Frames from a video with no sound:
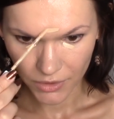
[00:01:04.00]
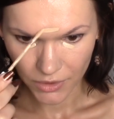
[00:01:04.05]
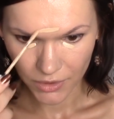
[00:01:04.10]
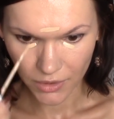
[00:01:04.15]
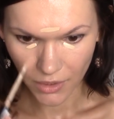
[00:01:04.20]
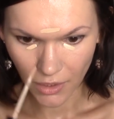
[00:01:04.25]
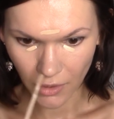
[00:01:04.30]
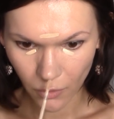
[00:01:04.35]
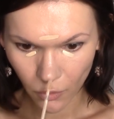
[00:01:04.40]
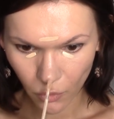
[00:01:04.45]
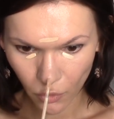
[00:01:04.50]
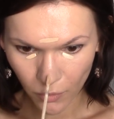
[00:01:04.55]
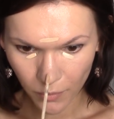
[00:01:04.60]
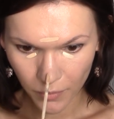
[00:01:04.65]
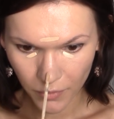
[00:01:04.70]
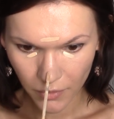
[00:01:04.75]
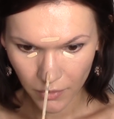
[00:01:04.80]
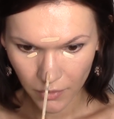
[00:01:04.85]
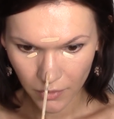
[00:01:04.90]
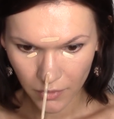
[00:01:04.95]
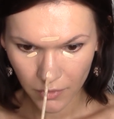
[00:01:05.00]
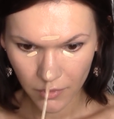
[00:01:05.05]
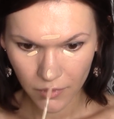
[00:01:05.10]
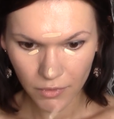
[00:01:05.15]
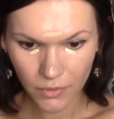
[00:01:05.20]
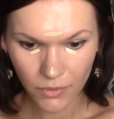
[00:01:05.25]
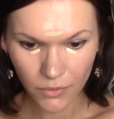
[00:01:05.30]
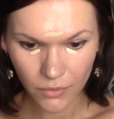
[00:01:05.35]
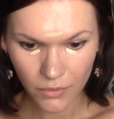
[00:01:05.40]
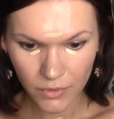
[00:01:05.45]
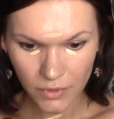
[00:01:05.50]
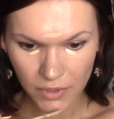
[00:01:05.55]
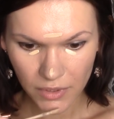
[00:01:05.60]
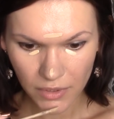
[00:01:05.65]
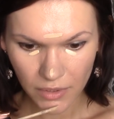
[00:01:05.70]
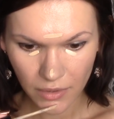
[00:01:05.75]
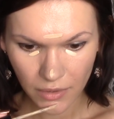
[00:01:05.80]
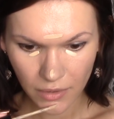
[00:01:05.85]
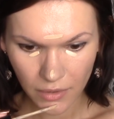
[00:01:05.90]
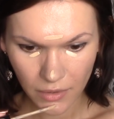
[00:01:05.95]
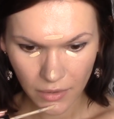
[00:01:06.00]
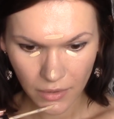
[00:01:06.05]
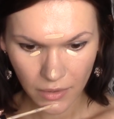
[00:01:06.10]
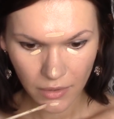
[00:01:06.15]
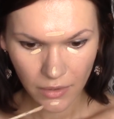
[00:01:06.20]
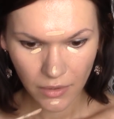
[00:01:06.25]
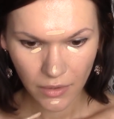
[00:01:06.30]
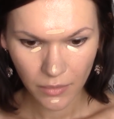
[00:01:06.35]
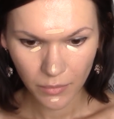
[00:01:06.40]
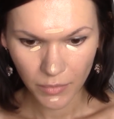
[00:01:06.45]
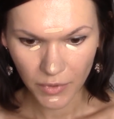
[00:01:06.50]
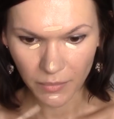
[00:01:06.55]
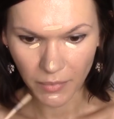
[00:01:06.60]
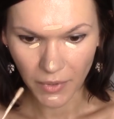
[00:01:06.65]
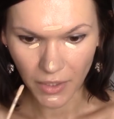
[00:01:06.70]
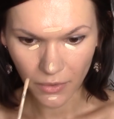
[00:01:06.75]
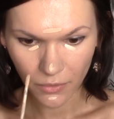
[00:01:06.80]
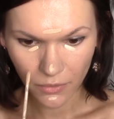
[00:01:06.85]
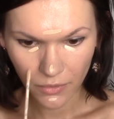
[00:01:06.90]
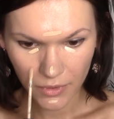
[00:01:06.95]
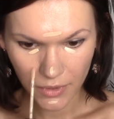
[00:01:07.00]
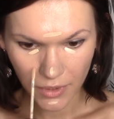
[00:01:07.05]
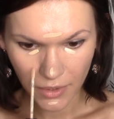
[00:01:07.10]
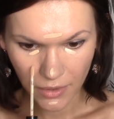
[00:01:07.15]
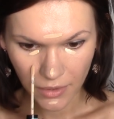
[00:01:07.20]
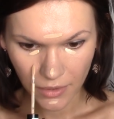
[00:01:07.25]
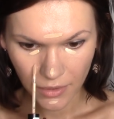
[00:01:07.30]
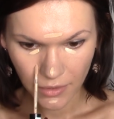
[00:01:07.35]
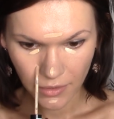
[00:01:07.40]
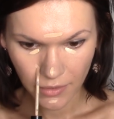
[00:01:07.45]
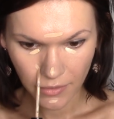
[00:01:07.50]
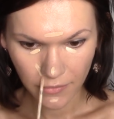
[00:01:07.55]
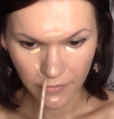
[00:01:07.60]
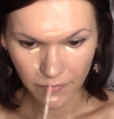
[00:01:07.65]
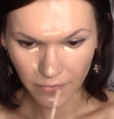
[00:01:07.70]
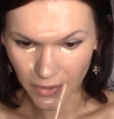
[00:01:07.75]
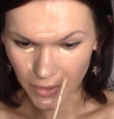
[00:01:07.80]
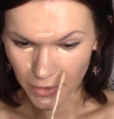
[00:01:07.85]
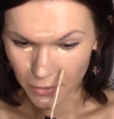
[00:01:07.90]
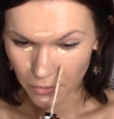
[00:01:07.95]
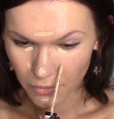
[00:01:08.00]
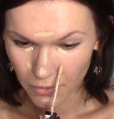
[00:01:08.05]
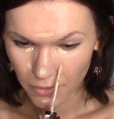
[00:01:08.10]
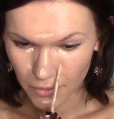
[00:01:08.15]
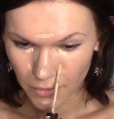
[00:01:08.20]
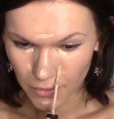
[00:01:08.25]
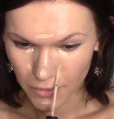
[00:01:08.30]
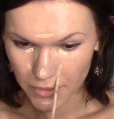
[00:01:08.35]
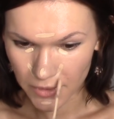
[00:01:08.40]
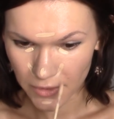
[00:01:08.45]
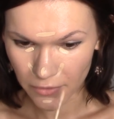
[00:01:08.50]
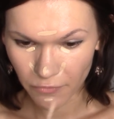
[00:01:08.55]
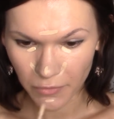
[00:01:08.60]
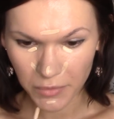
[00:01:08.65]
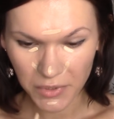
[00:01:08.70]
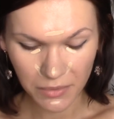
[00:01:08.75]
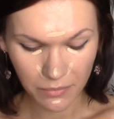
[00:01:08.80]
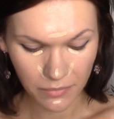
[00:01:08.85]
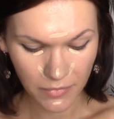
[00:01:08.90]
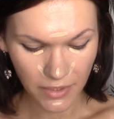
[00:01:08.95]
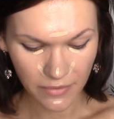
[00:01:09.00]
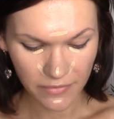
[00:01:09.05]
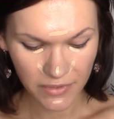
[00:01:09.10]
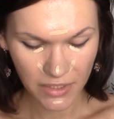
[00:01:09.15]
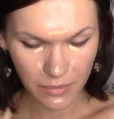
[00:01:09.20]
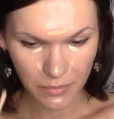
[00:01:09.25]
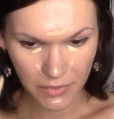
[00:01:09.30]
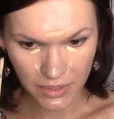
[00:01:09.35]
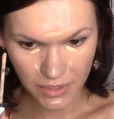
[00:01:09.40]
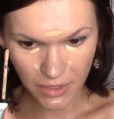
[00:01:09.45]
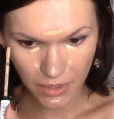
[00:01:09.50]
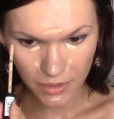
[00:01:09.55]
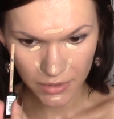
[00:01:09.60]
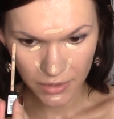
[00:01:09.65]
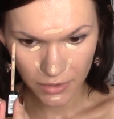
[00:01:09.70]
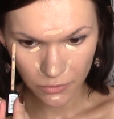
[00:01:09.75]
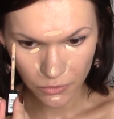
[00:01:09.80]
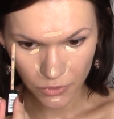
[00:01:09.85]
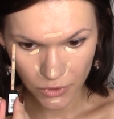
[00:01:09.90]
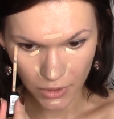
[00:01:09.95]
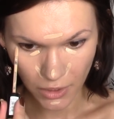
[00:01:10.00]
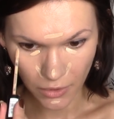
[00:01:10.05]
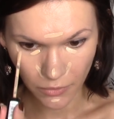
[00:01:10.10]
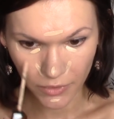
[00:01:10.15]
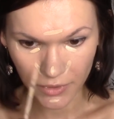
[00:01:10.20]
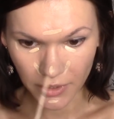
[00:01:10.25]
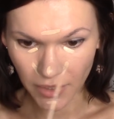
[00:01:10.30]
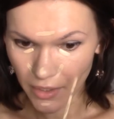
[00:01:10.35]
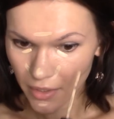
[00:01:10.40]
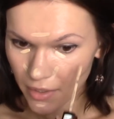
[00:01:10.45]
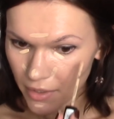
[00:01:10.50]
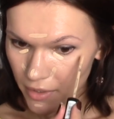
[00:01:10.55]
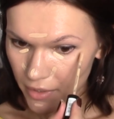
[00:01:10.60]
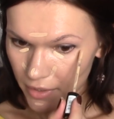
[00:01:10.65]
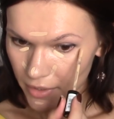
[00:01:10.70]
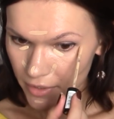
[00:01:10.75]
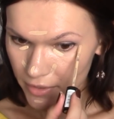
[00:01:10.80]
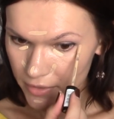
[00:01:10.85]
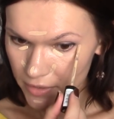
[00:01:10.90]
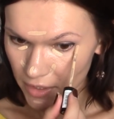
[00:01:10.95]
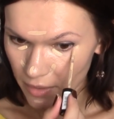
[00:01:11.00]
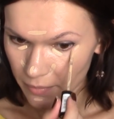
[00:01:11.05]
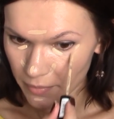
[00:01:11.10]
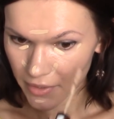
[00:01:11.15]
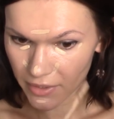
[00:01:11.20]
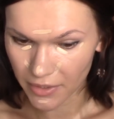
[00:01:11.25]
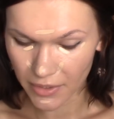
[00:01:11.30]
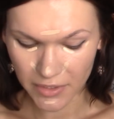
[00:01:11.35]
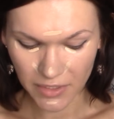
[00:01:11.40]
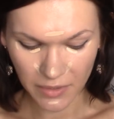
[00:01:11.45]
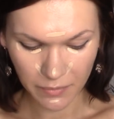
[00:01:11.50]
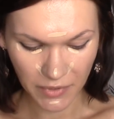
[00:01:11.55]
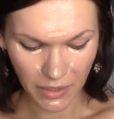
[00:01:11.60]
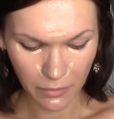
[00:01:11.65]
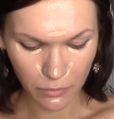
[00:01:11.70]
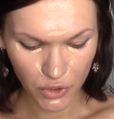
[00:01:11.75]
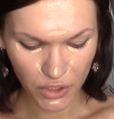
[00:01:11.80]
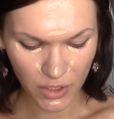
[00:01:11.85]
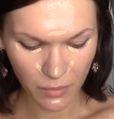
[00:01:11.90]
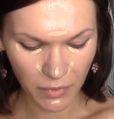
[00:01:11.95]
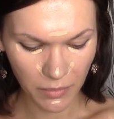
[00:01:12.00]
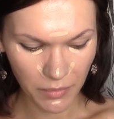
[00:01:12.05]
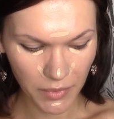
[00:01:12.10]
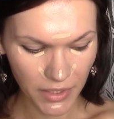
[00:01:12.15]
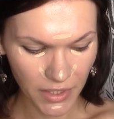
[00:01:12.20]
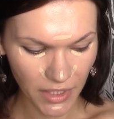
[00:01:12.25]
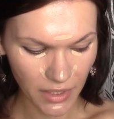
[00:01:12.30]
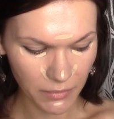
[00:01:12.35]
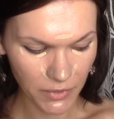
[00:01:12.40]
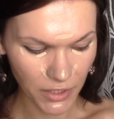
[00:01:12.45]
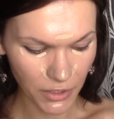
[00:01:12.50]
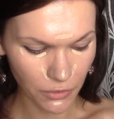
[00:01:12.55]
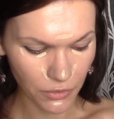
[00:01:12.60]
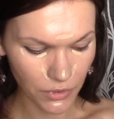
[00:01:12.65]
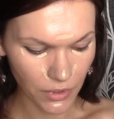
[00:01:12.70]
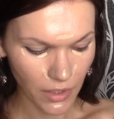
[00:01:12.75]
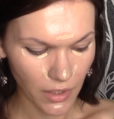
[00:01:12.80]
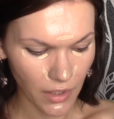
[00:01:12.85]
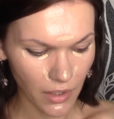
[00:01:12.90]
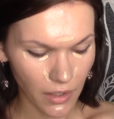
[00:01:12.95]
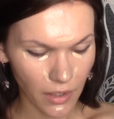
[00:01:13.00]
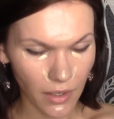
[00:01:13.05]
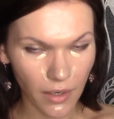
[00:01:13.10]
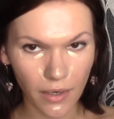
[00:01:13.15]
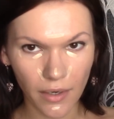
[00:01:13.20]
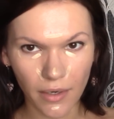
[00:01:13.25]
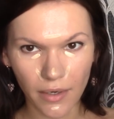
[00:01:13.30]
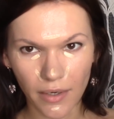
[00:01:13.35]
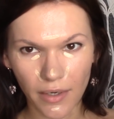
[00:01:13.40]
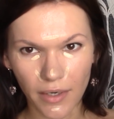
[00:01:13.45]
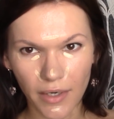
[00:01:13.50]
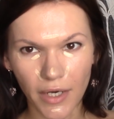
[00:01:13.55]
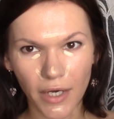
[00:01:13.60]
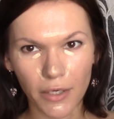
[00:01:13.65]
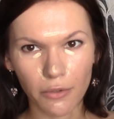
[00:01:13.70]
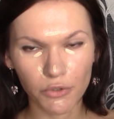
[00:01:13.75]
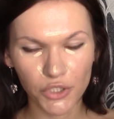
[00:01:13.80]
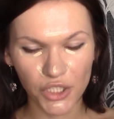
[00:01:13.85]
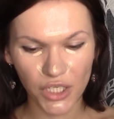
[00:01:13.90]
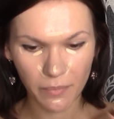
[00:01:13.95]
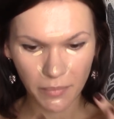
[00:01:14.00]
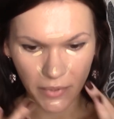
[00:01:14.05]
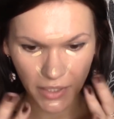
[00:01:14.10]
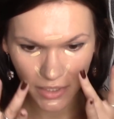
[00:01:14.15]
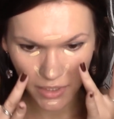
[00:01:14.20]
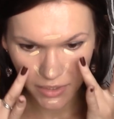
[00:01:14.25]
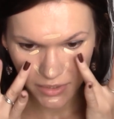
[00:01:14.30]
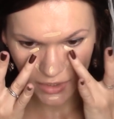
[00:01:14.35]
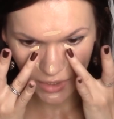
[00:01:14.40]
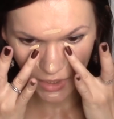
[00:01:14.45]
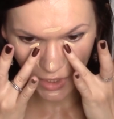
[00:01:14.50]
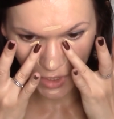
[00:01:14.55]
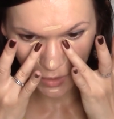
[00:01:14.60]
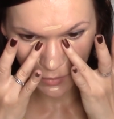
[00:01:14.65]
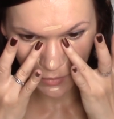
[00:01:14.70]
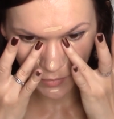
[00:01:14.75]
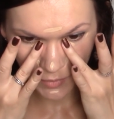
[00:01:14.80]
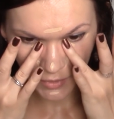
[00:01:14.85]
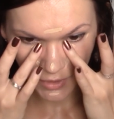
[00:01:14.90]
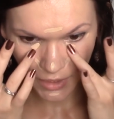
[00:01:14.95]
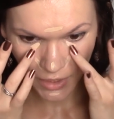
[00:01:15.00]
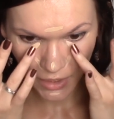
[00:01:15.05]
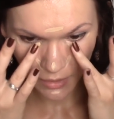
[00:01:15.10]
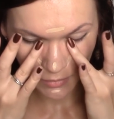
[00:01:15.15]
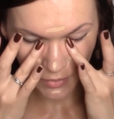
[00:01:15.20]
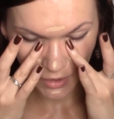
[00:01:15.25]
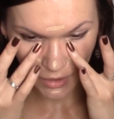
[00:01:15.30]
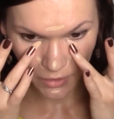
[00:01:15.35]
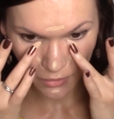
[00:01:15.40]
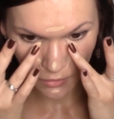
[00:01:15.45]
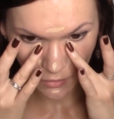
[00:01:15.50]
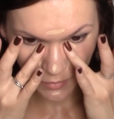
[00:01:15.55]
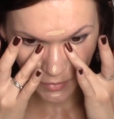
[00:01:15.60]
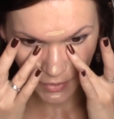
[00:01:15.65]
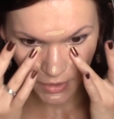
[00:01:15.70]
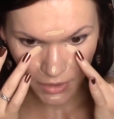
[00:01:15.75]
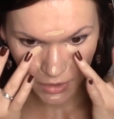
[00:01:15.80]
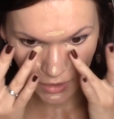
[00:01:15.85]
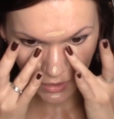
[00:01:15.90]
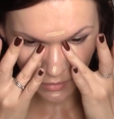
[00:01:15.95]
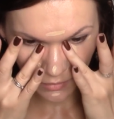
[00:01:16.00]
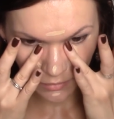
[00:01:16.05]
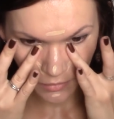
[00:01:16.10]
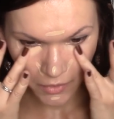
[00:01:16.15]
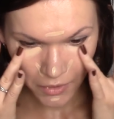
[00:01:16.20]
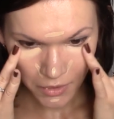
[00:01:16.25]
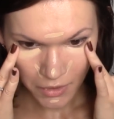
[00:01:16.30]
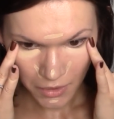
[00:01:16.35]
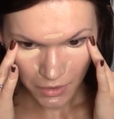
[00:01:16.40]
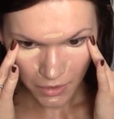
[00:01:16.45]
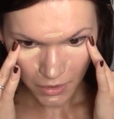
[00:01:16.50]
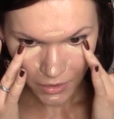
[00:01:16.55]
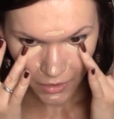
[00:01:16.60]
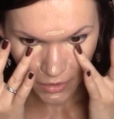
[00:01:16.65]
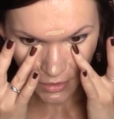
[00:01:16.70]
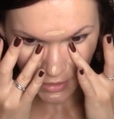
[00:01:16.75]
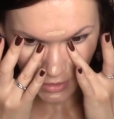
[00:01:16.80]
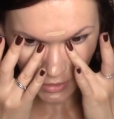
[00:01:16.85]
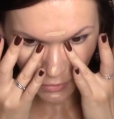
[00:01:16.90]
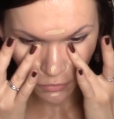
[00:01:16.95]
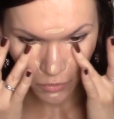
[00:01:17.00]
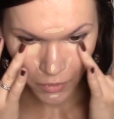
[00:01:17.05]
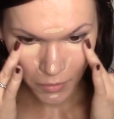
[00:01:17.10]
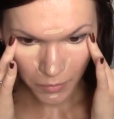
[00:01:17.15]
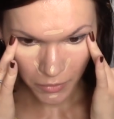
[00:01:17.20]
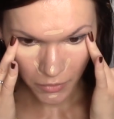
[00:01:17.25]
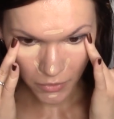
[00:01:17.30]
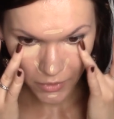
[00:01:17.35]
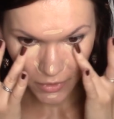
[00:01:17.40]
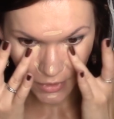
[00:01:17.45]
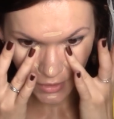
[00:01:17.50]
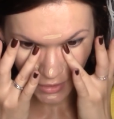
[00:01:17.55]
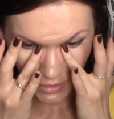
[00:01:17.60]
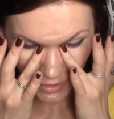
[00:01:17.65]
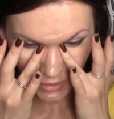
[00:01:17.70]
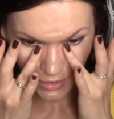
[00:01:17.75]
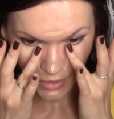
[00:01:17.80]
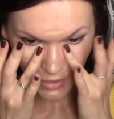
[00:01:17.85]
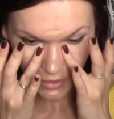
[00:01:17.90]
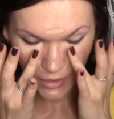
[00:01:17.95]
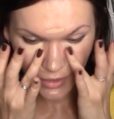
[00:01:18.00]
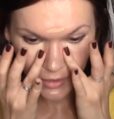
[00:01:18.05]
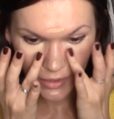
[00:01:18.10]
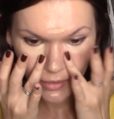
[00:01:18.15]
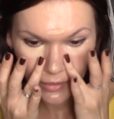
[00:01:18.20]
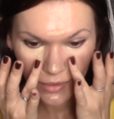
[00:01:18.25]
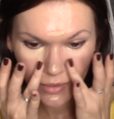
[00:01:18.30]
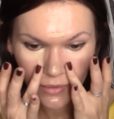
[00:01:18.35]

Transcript: на лоб, нос, подбородок, вокруг носа. Ну, в общем, на все места, где нужно какое-то экстра покрытие. Потому что BB-крем дает э, хорошее покрытие для BB-крема, но при этом не такое плотное, как